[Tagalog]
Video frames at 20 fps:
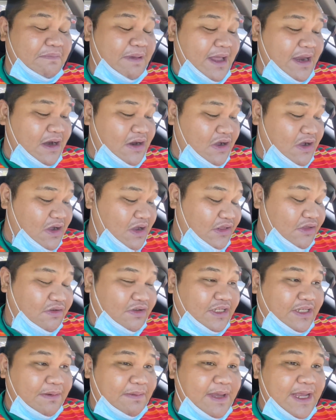Pero
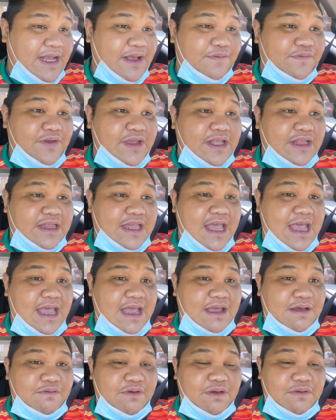doon sa may
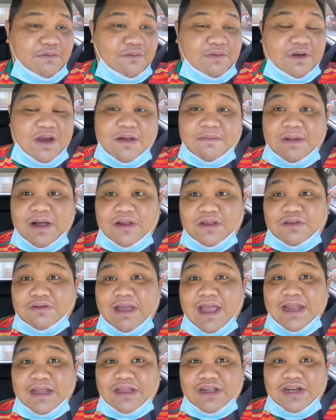Cavite, when we were about to
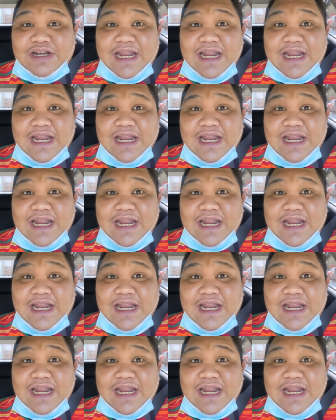enter,